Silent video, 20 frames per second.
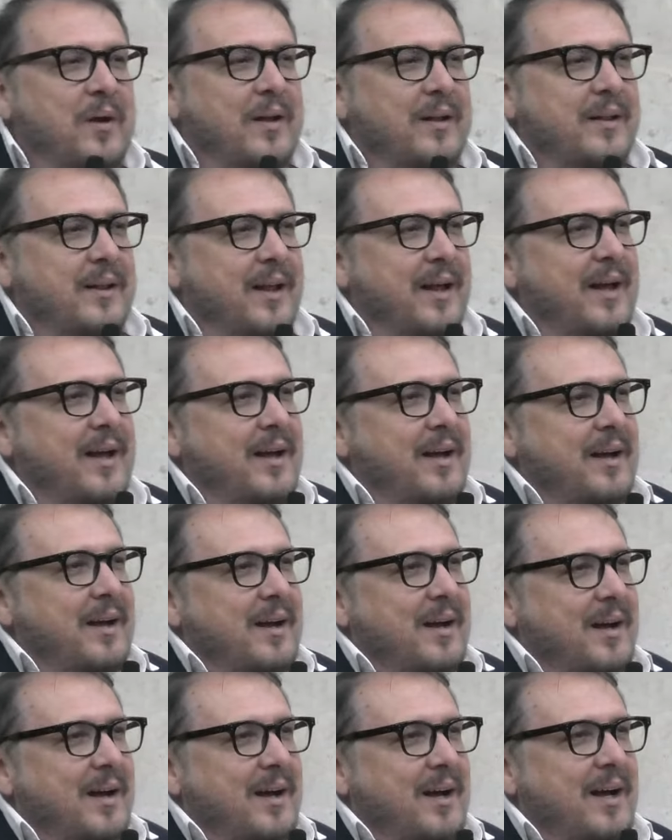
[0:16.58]
né,
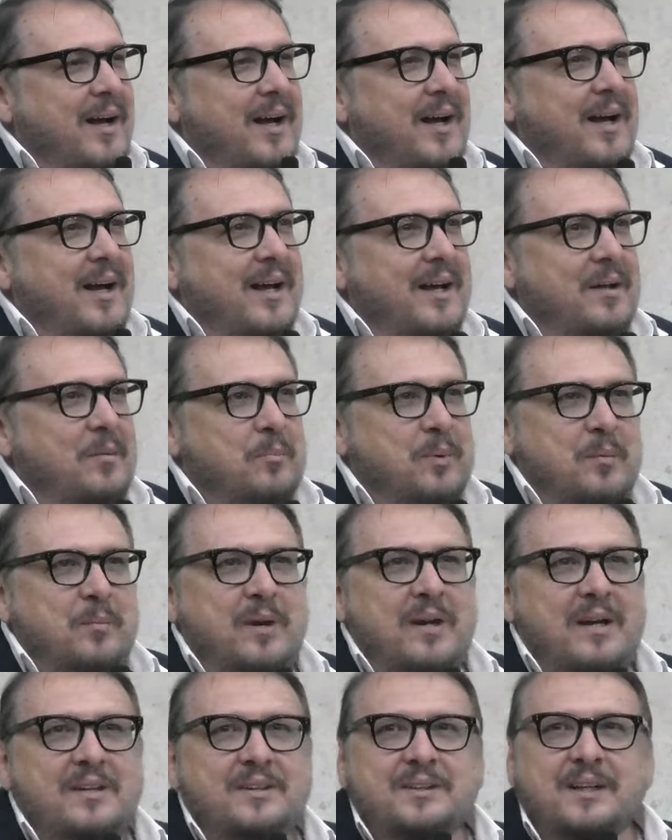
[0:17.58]
é, em
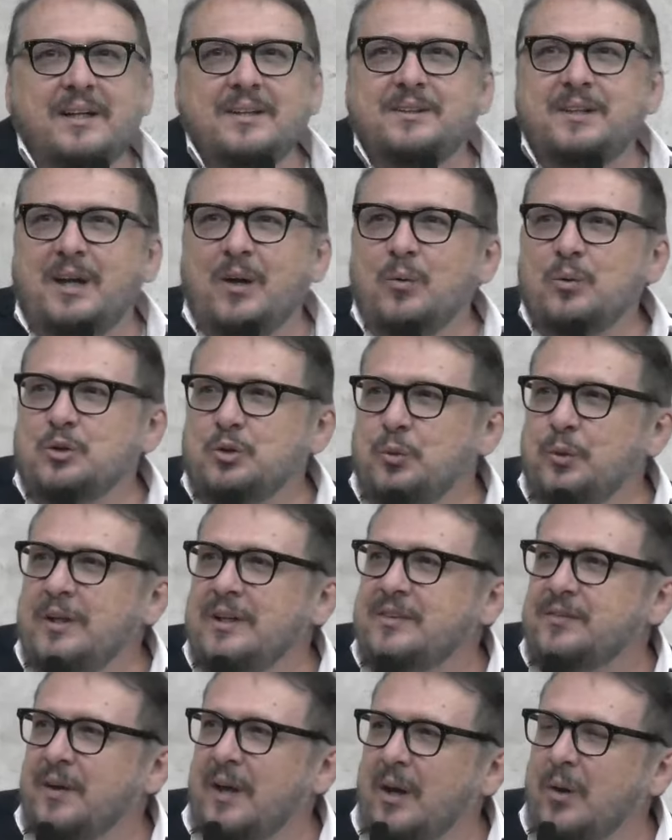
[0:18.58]
primeira instância, lá um
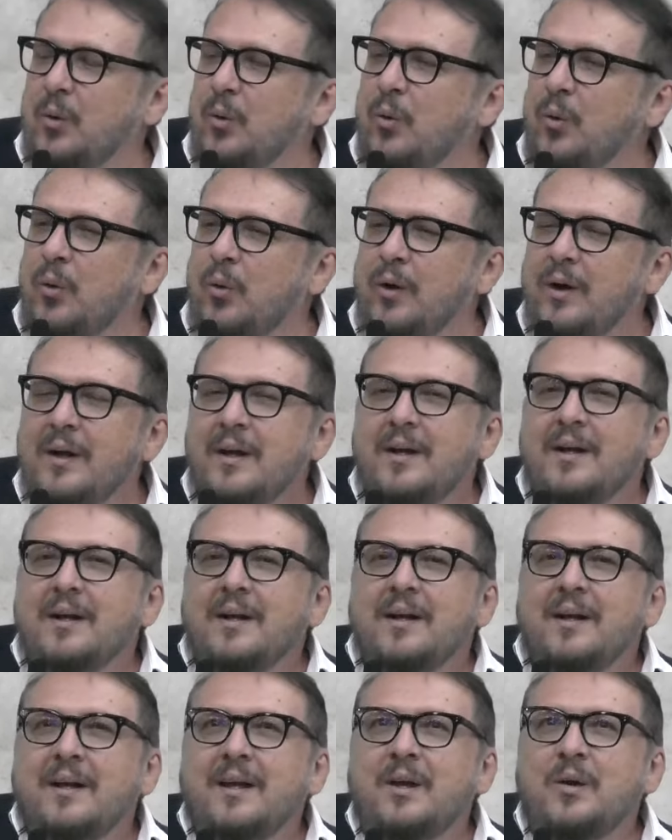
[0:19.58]
juiz falou
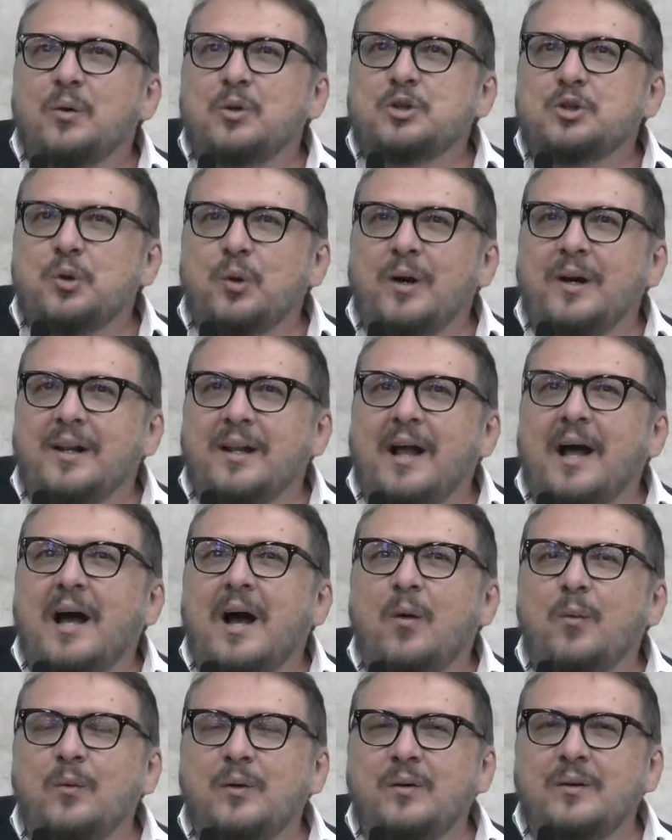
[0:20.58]
que o
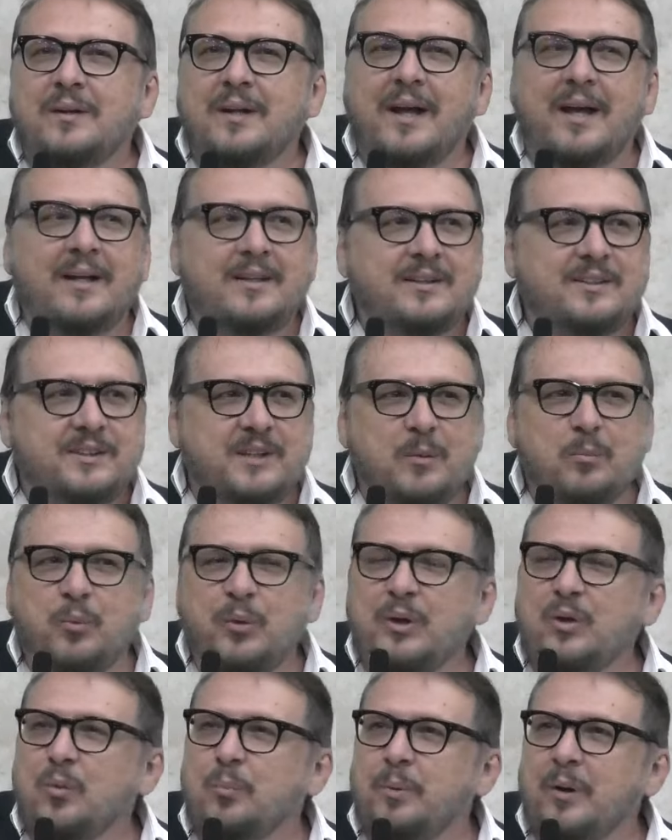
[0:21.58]
jornal né,
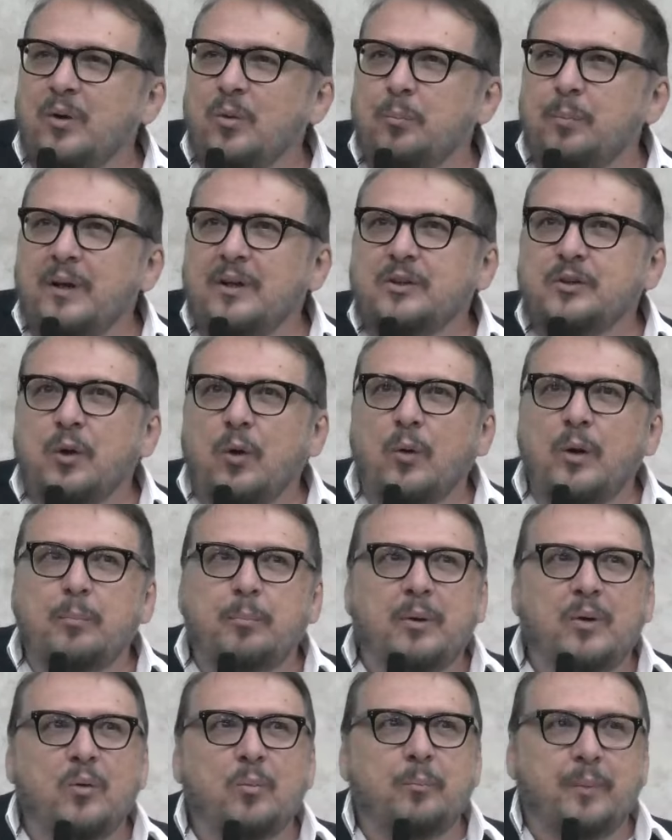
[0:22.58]
distribuído pelo PSOL e
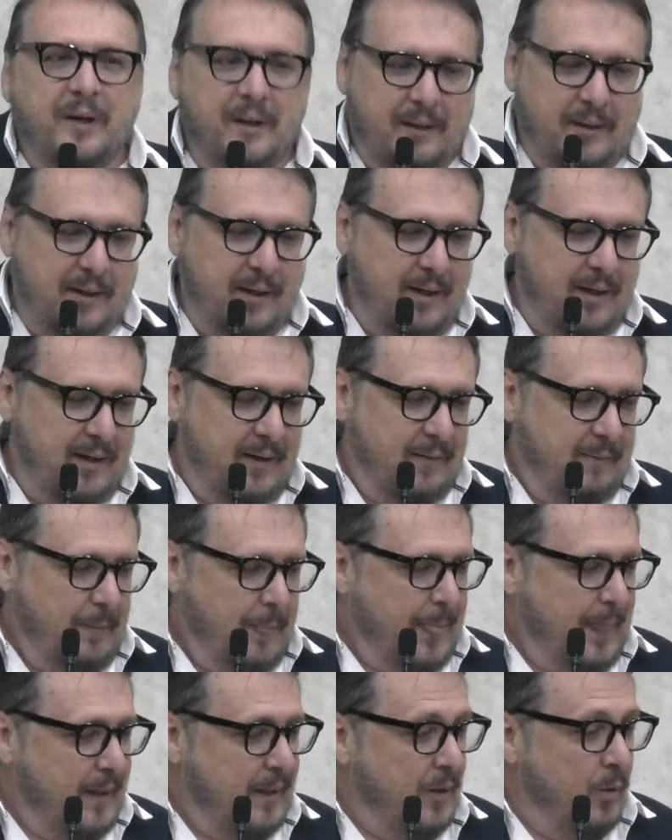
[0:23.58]
pelo PT
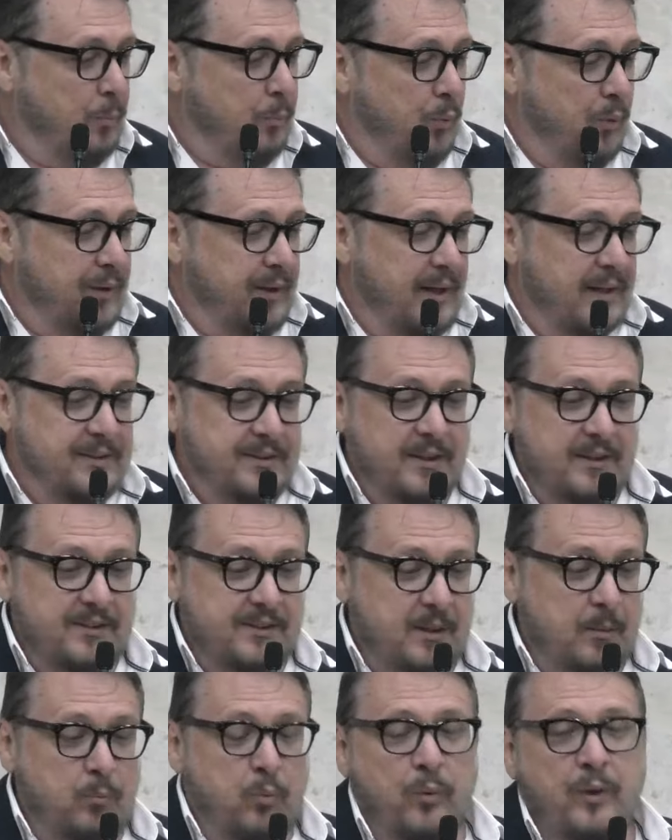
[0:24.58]
não poderia ser
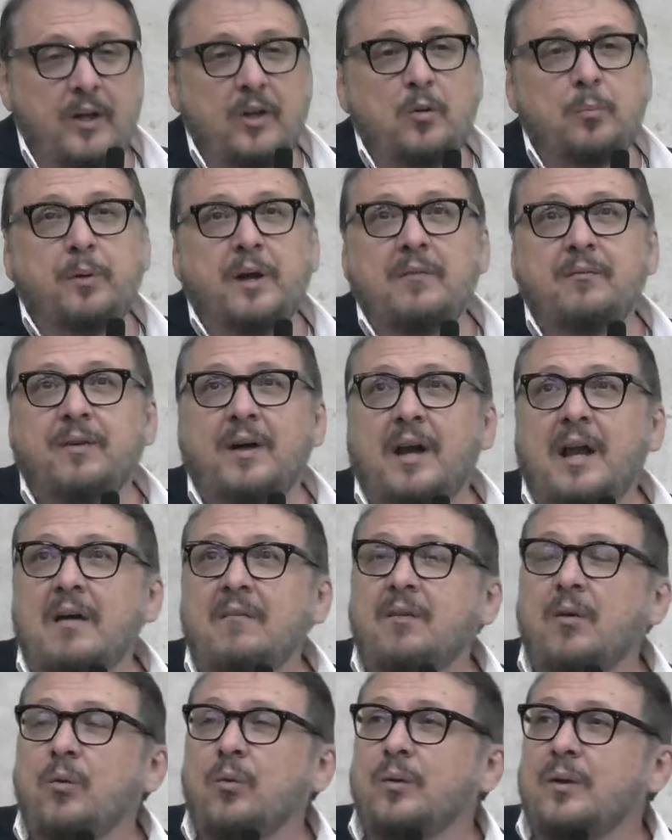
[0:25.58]
distribuído, porque
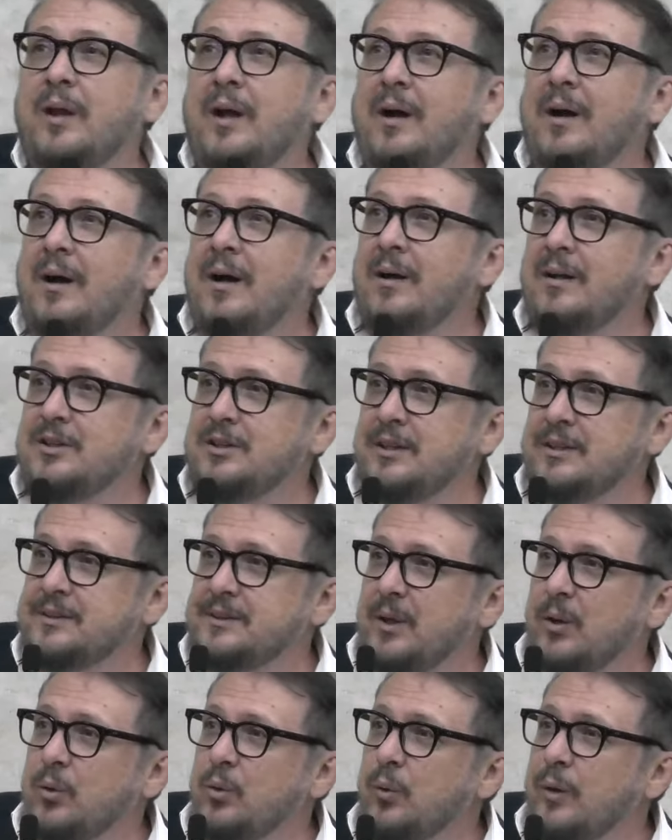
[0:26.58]
falavam da
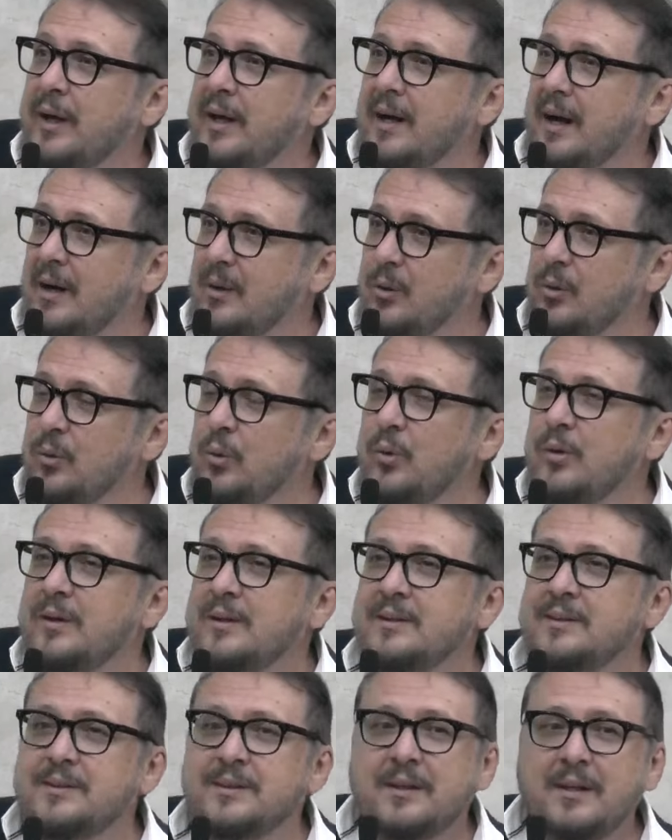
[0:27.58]
gestão do Ricardo
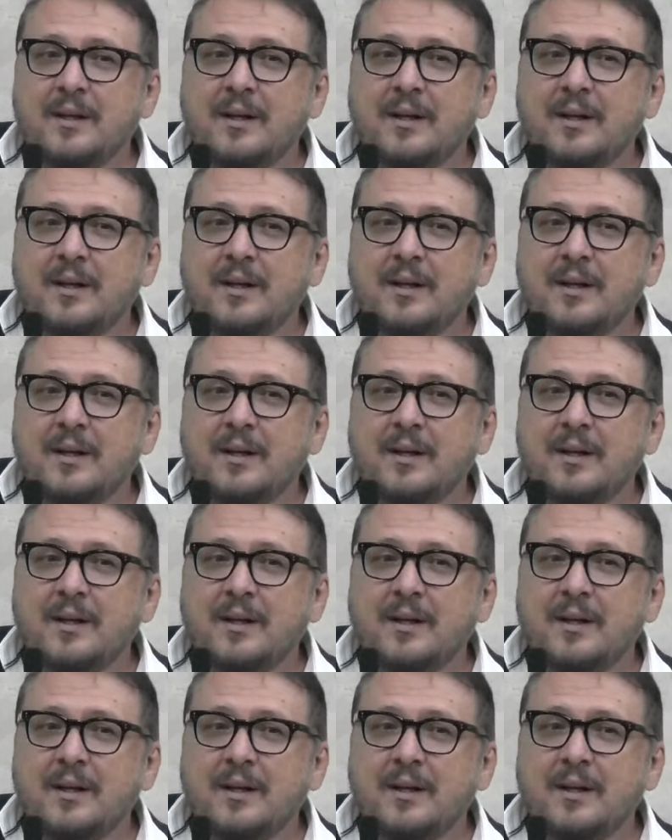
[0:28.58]
Nunes,